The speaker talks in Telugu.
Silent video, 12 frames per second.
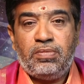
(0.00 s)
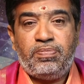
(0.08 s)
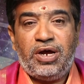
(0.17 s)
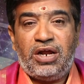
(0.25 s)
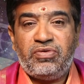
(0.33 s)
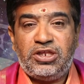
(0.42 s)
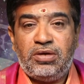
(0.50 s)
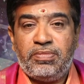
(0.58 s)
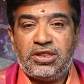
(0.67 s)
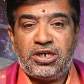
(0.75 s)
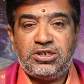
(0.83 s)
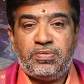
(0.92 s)
పార్వతీ
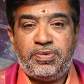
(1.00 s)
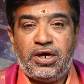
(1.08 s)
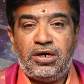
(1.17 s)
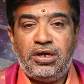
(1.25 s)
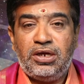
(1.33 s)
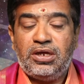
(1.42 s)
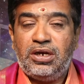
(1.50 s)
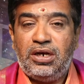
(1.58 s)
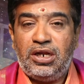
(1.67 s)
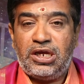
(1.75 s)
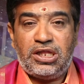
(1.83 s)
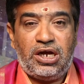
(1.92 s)
మంత్రజపాన్ని
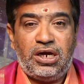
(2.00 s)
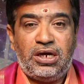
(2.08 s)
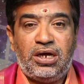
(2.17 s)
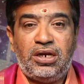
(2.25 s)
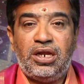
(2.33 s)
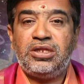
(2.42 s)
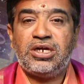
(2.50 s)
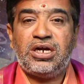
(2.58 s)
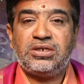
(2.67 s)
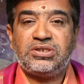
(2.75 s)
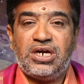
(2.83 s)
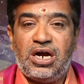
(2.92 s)
లేదా లలితా
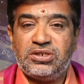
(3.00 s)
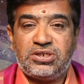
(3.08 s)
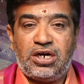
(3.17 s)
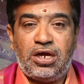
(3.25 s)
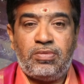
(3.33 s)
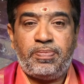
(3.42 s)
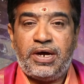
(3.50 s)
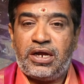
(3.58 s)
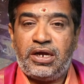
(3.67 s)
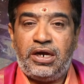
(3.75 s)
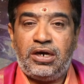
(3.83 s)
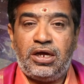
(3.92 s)
సహస్రనామ
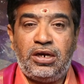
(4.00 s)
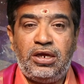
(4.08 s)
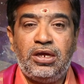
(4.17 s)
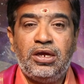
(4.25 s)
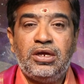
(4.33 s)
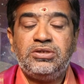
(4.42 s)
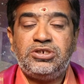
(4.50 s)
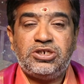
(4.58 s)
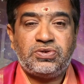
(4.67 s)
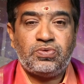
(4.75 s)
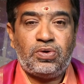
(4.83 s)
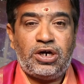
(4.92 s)
పారాయణాన్ని
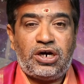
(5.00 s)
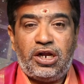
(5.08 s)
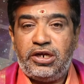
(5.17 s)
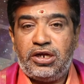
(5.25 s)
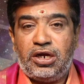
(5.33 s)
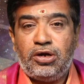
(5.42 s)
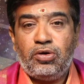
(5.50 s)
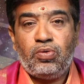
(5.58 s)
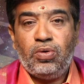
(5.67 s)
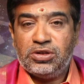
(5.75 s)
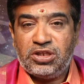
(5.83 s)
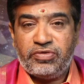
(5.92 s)
చేసుకున్నట్లయినా
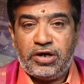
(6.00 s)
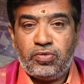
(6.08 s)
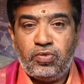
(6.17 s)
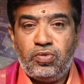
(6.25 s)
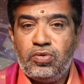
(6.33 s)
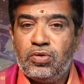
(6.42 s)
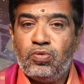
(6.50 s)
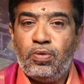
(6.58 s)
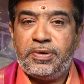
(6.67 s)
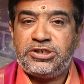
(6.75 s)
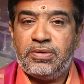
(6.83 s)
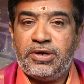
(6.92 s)
కొంతవరకు
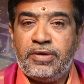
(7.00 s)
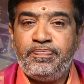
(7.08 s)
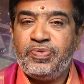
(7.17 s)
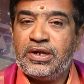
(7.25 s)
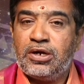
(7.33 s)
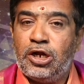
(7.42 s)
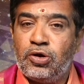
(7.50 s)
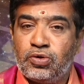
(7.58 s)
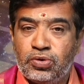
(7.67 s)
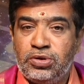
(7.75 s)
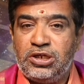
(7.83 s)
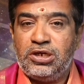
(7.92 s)
ఉపశమనం
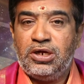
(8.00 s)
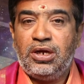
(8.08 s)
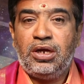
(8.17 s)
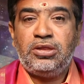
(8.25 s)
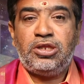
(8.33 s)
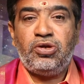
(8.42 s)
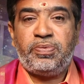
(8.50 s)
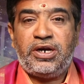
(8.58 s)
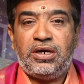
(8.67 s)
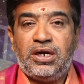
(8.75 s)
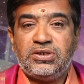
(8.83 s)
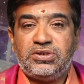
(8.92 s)
కలుగుతుంది
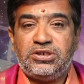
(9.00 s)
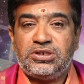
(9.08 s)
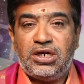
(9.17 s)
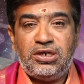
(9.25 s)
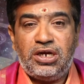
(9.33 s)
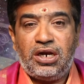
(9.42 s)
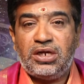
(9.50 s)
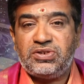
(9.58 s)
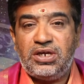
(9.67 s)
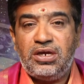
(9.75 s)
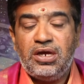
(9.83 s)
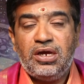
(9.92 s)
తదుపరి రాశి
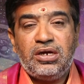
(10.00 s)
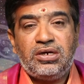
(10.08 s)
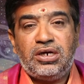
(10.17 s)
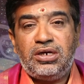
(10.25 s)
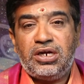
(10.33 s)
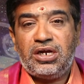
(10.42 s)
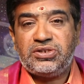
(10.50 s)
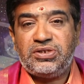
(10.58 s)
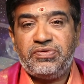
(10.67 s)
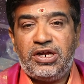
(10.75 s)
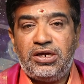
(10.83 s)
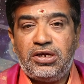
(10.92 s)
కన్యారాశి
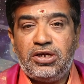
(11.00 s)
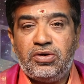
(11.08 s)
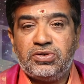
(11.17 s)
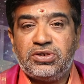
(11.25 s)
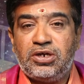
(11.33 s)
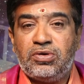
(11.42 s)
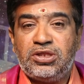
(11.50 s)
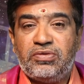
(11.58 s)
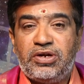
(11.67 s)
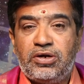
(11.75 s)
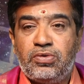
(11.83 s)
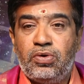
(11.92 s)
కన్యారాశి వారికి ఈ రోజున
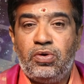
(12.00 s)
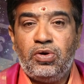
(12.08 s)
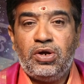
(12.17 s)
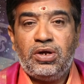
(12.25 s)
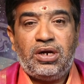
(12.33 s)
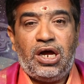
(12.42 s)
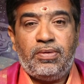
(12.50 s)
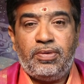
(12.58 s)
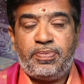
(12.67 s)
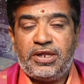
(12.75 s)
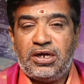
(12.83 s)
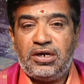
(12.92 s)
కొంతవరకు
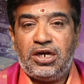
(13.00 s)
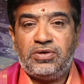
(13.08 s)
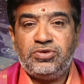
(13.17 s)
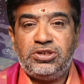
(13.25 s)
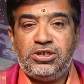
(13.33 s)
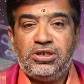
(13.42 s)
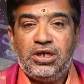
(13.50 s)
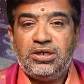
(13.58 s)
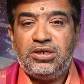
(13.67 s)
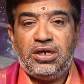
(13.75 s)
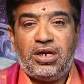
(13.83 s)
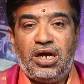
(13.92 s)
లాభప్రదంగా ఉంది
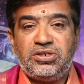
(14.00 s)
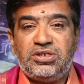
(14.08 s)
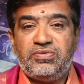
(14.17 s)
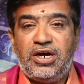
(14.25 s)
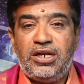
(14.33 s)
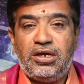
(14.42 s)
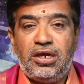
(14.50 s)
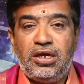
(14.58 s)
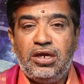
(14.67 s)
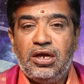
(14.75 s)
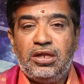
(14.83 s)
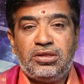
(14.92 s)
ఈ రాశి వారికి
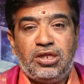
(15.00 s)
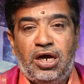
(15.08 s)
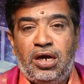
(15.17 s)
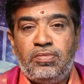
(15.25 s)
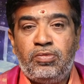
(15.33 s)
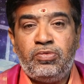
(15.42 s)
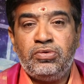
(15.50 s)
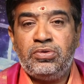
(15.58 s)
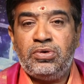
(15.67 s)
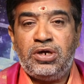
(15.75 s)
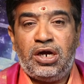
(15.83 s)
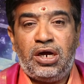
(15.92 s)
తాము
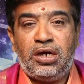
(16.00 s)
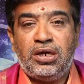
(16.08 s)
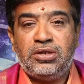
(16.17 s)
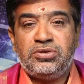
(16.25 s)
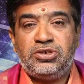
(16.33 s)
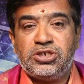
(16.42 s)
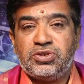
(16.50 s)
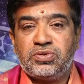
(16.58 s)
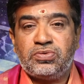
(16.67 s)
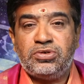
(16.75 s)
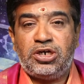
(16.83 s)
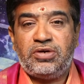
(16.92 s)
ముందుగా
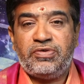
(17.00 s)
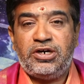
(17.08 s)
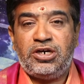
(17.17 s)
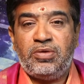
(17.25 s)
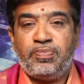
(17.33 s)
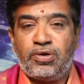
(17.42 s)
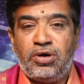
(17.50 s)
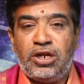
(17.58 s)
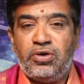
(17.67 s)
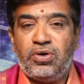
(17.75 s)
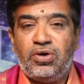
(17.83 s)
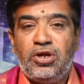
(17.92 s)
చేసుకున్నటువంటి
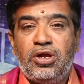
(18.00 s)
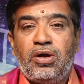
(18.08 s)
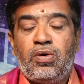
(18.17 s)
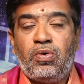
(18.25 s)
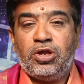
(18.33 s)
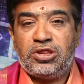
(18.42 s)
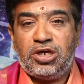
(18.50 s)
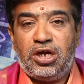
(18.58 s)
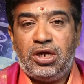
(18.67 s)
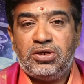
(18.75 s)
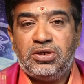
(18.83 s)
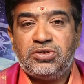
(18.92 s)
పనులలో కొంత
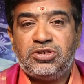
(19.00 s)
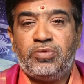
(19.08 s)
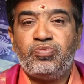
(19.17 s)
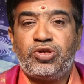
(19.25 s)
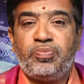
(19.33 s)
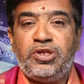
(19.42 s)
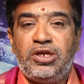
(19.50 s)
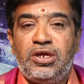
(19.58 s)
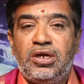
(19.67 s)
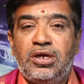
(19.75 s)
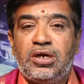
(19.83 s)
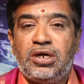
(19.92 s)
సంతృప్తి
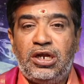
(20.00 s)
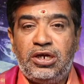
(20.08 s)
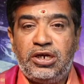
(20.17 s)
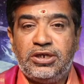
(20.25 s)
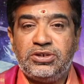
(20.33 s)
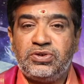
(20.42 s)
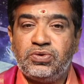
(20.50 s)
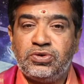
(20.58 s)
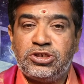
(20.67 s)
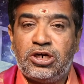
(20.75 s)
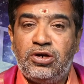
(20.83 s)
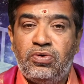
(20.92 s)
కలిగే
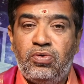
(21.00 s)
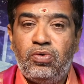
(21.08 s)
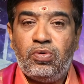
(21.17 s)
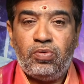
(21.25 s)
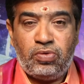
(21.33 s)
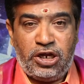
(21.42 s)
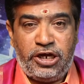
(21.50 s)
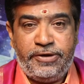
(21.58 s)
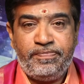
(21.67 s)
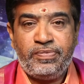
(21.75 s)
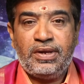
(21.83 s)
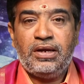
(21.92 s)
సూచనలు ఉన్నాయి
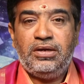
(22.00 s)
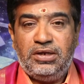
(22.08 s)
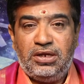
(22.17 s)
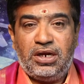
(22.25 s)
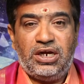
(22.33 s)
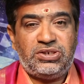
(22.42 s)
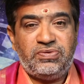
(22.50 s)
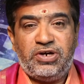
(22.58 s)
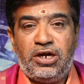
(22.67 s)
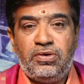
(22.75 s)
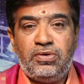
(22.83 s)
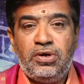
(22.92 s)
ఈ
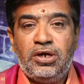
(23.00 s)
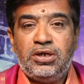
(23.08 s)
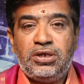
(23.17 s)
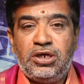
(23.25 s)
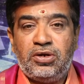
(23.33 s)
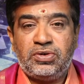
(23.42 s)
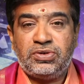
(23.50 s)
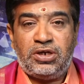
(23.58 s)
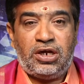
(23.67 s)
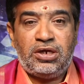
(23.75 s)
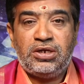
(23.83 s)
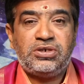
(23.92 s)
రాశివారు ఈ
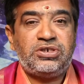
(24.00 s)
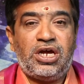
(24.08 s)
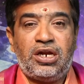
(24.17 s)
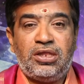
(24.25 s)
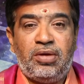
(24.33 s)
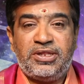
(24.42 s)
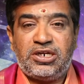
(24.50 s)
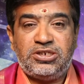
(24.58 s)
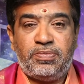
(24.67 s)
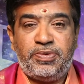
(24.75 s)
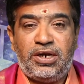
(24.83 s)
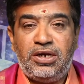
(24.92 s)
రోజున శారదా
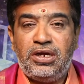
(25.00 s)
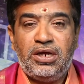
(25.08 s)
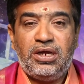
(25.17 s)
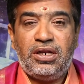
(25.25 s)
మంత్రజపాన్ని